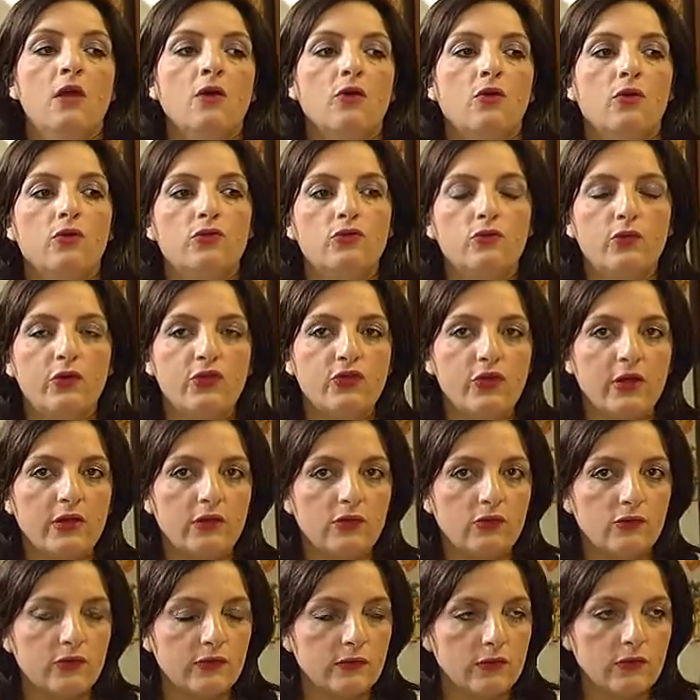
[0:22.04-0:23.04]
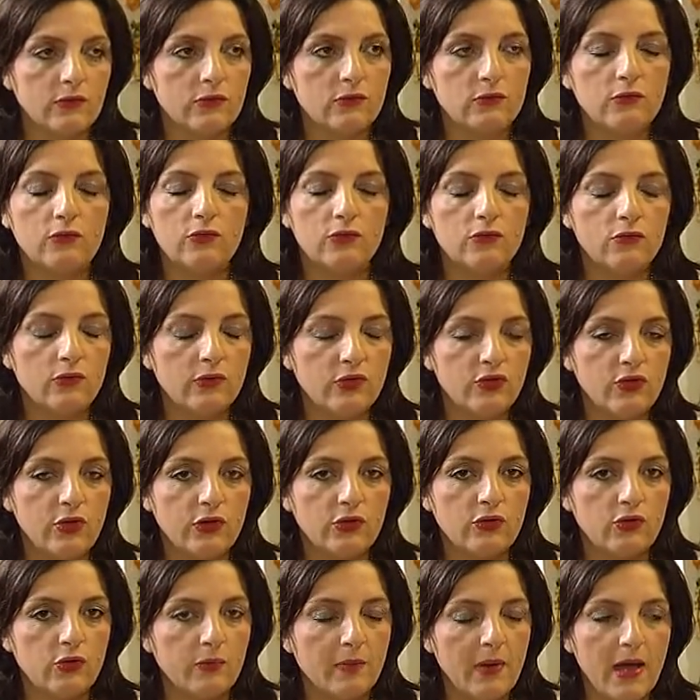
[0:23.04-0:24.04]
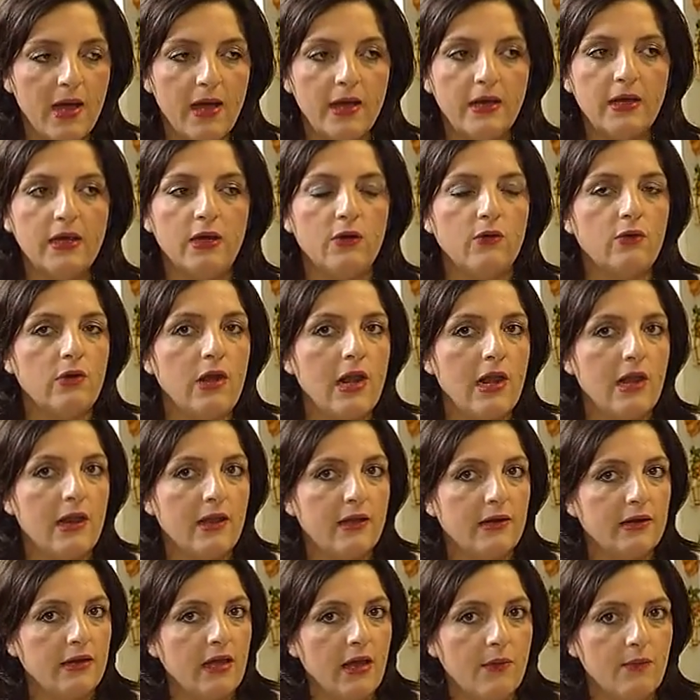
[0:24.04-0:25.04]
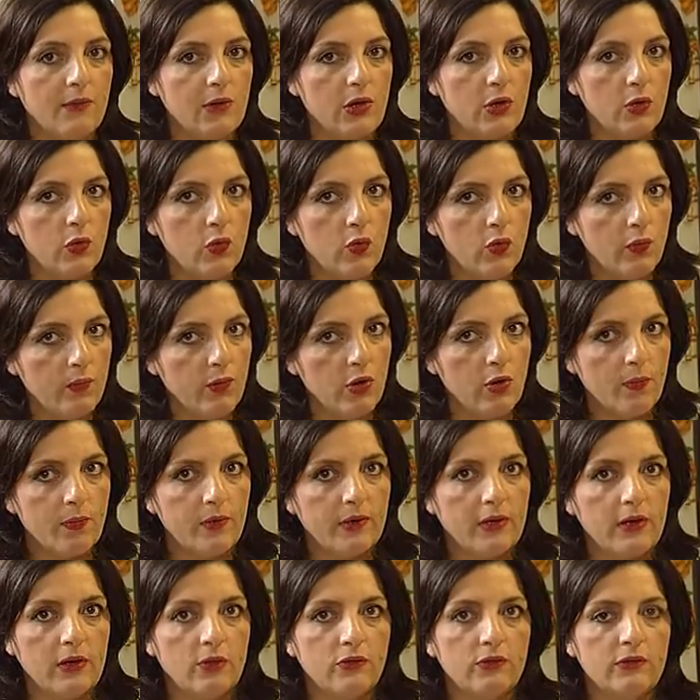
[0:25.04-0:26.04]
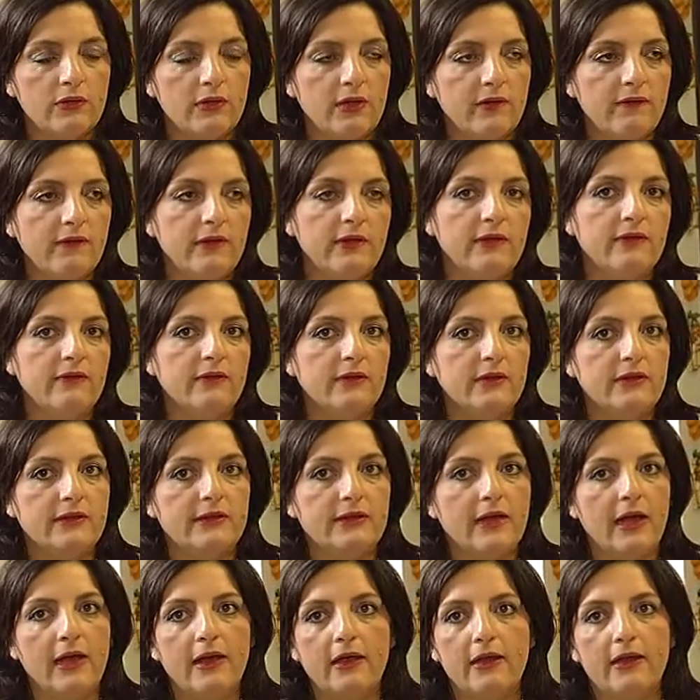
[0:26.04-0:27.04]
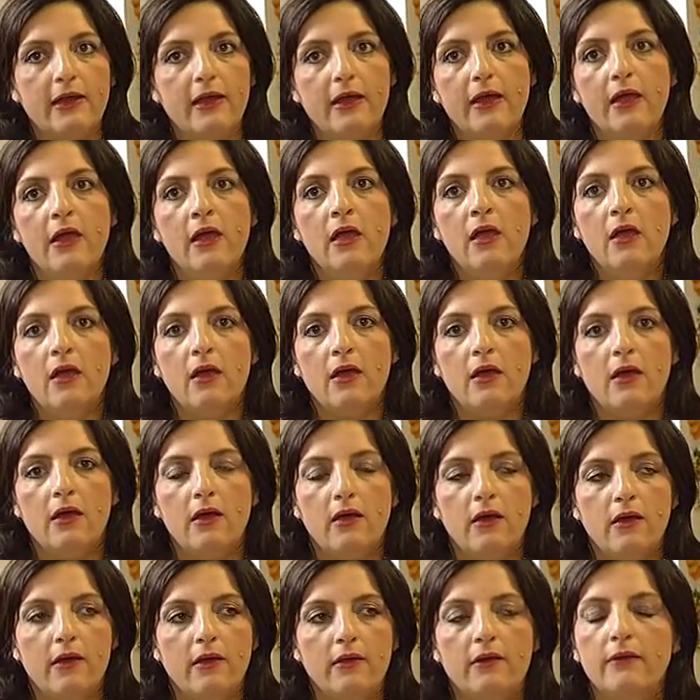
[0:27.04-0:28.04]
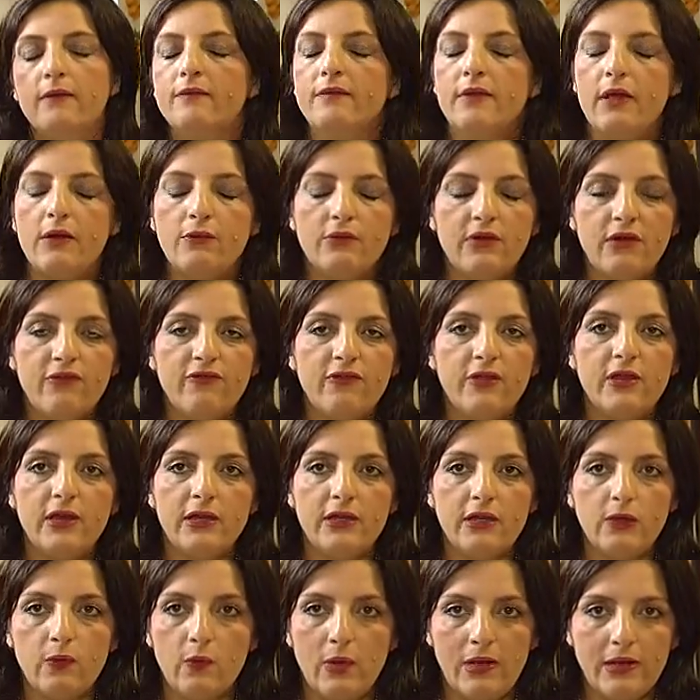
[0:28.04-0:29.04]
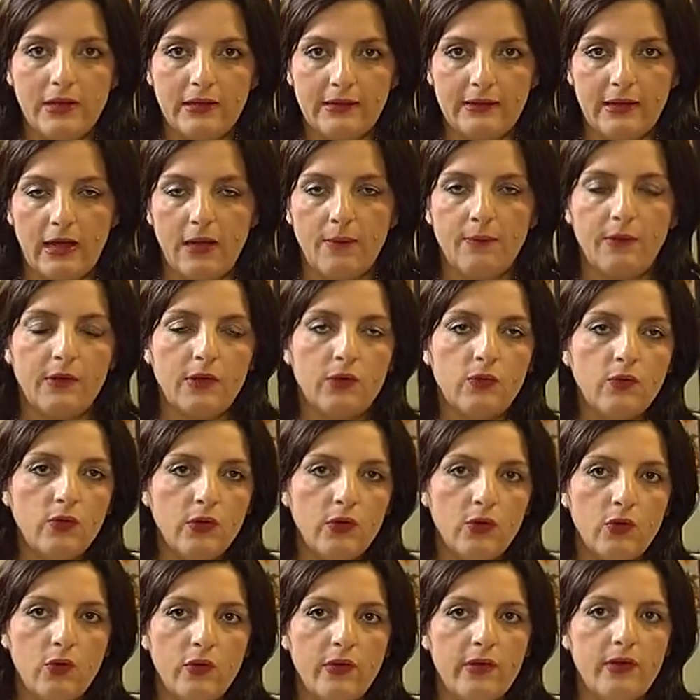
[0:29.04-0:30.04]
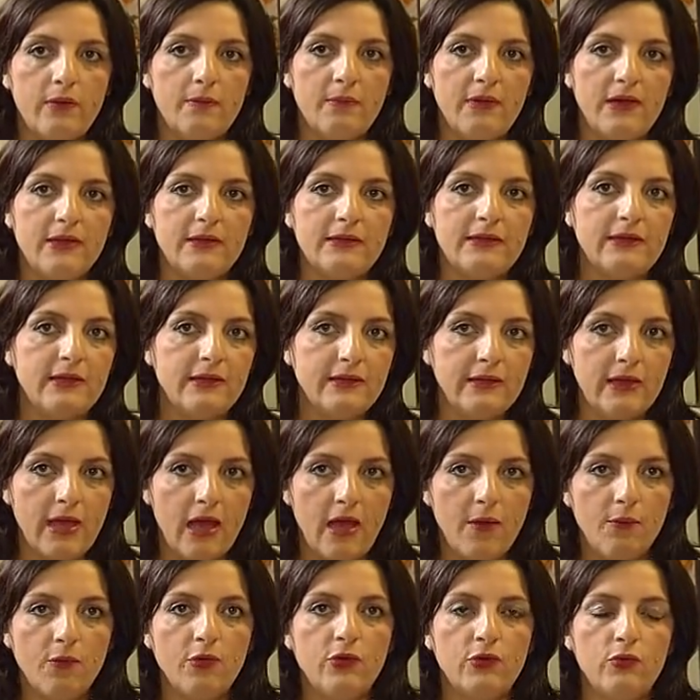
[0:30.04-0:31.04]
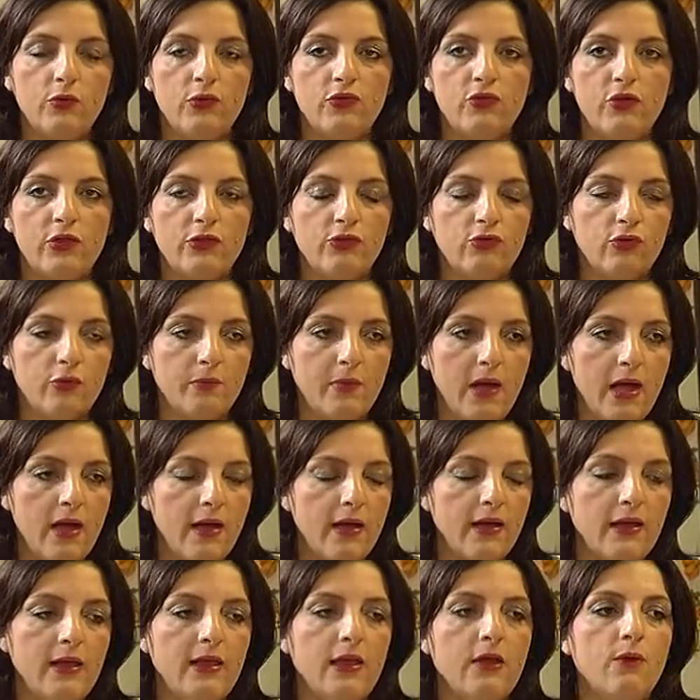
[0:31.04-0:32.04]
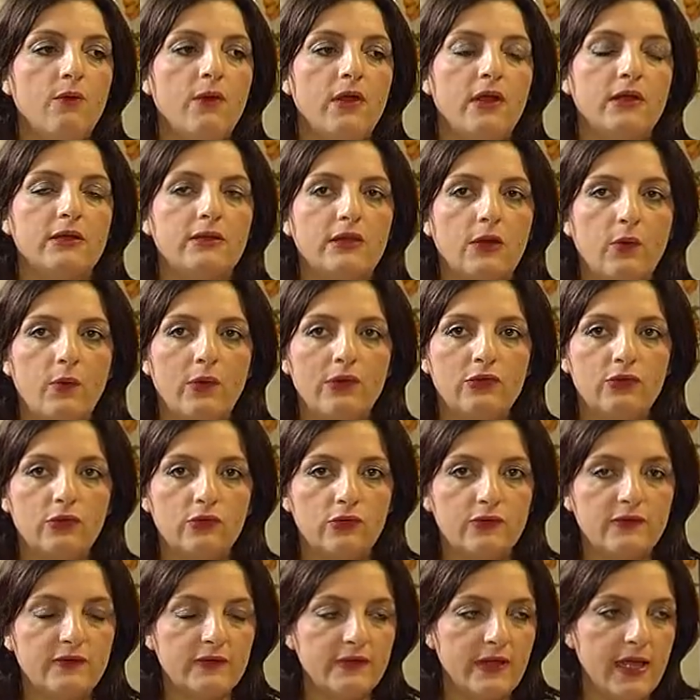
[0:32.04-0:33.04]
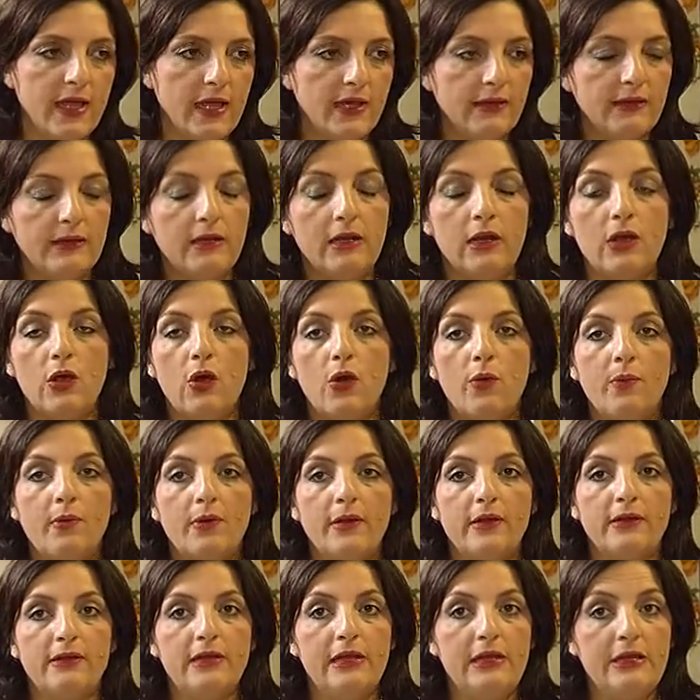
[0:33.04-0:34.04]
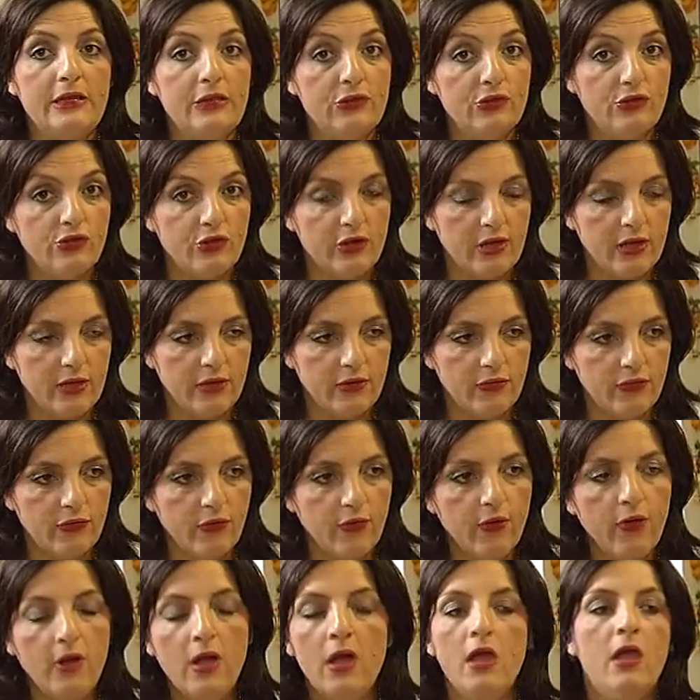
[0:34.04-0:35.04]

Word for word: con 200, con 200 banchi, non allarghiamo il numero perché non deve diventare eh, una fiera di qualità, per cui noi manteniamo noi 200 banchi, 44 stand, le opere dell'ingegno